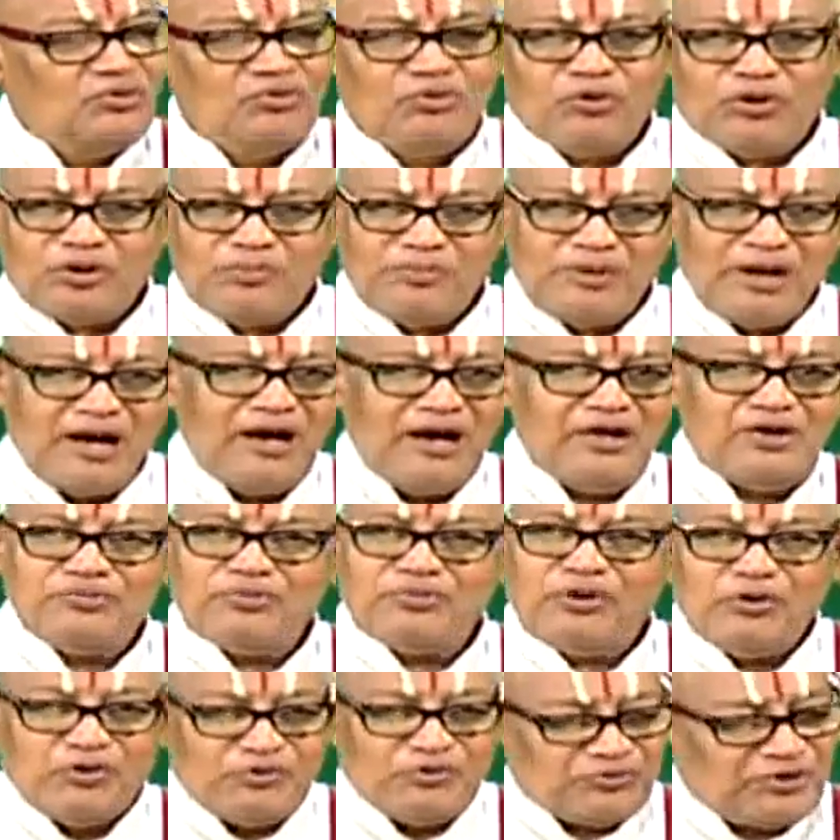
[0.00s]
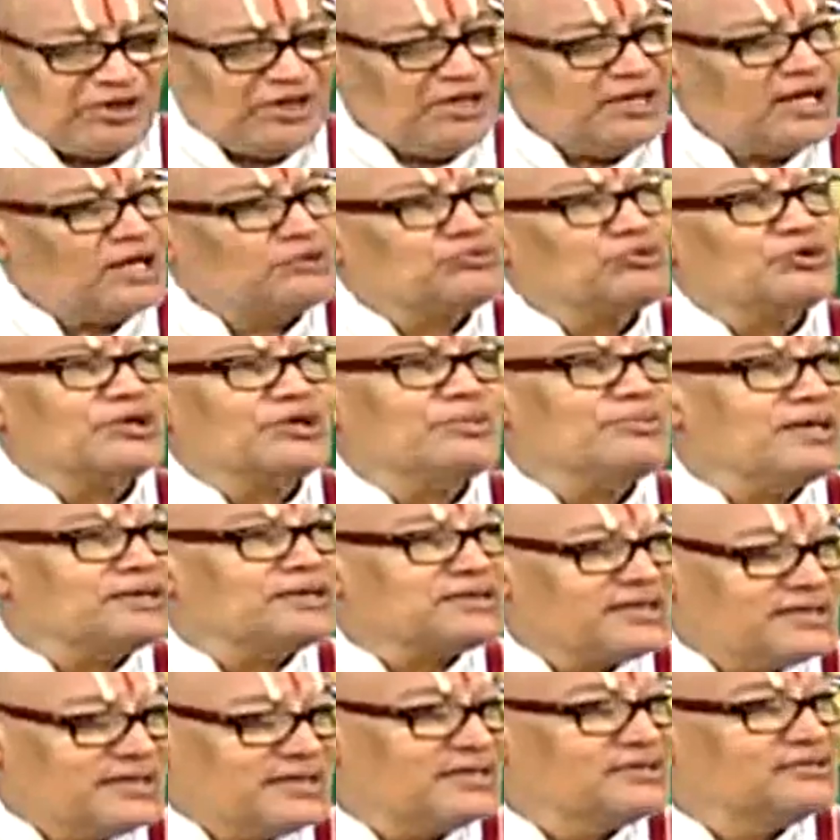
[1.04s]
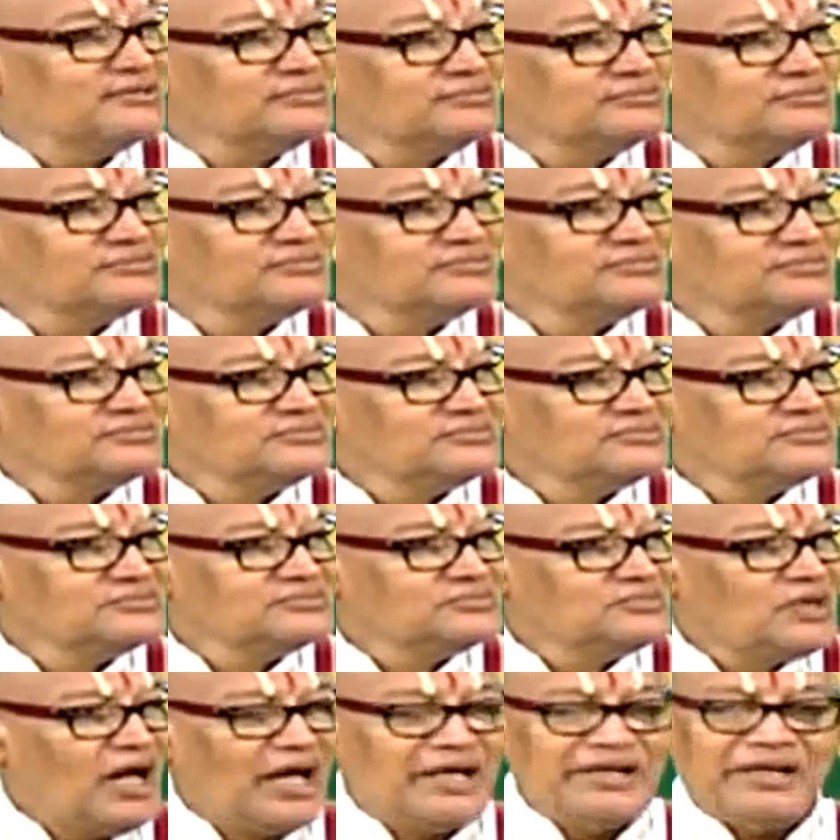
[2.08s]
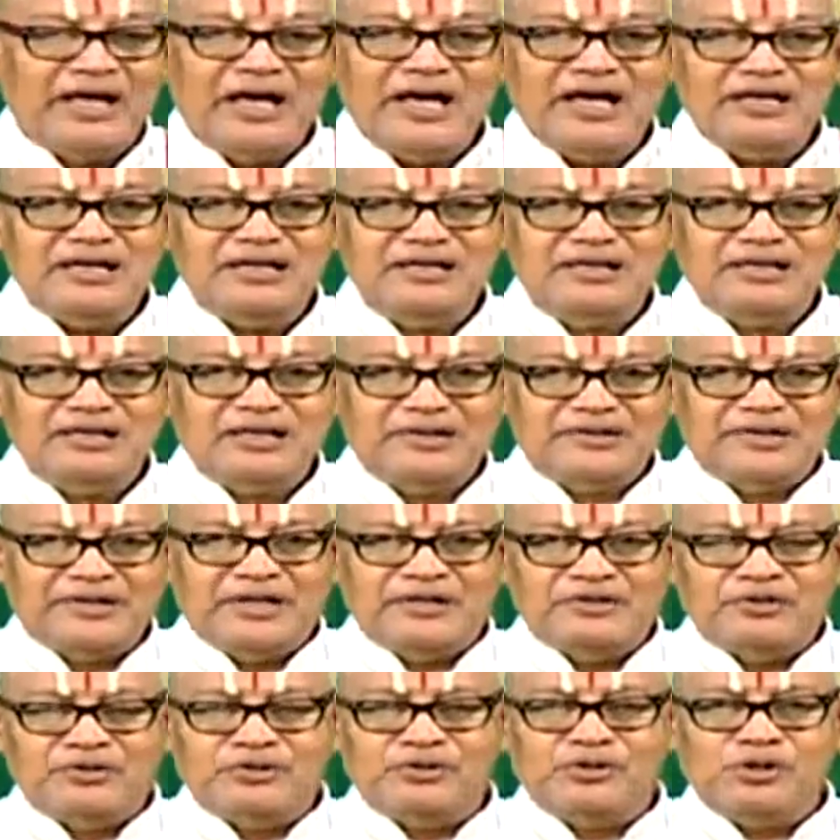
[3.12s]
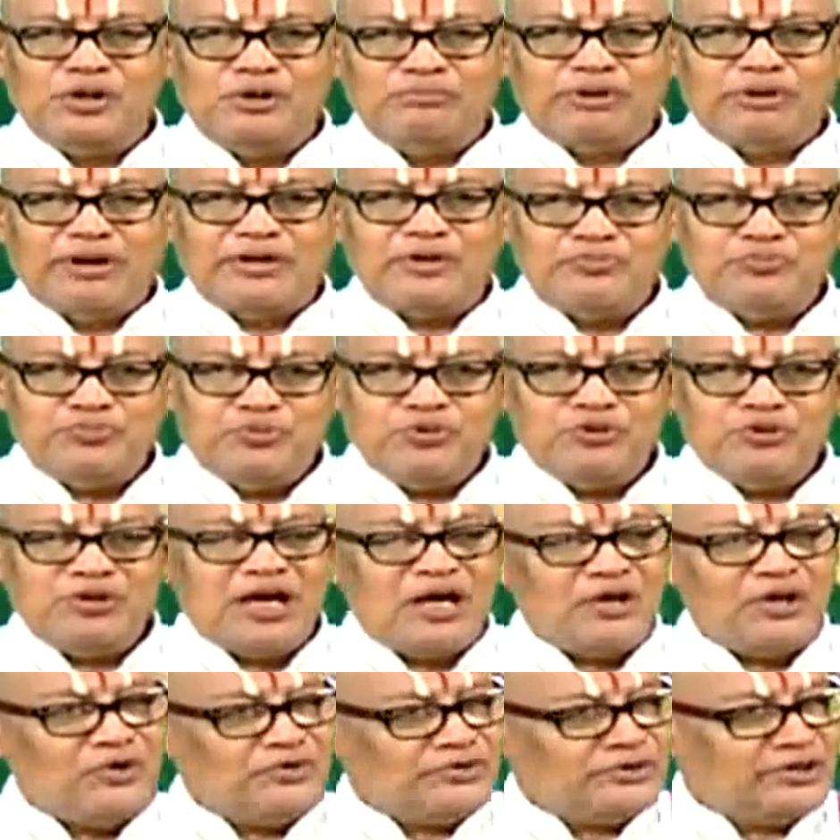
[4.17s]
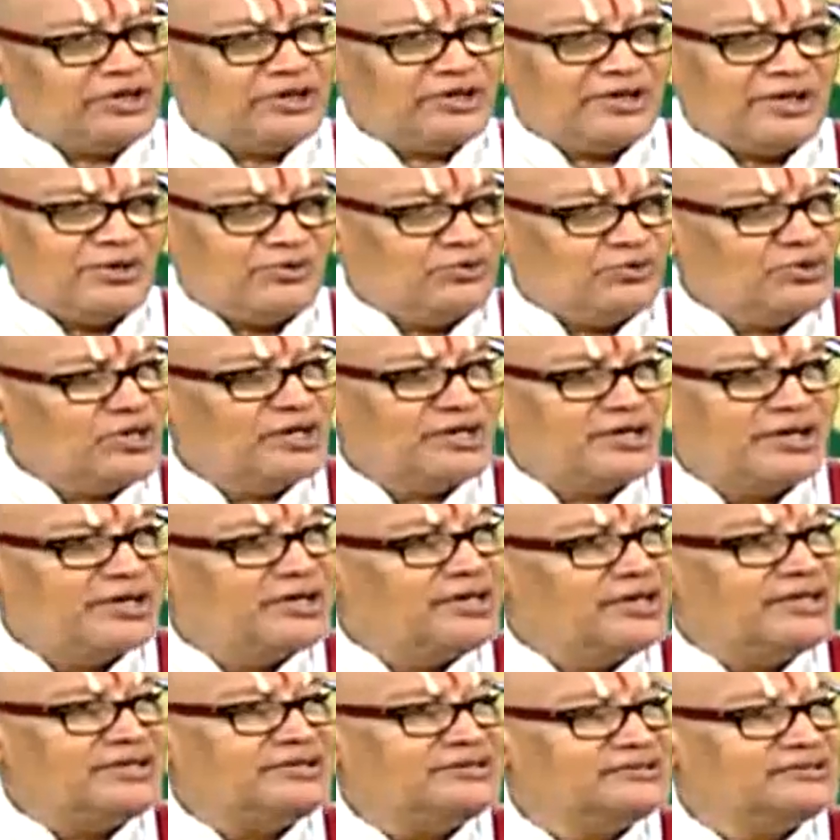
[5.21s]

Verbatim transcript: ఒక మహానుభావుడు ఒకసారి నాతోనే మాట్లాడాడు అయ్యా నేను పరిపూర్ణ ఆరోగ్యంగా ఉన్నానండి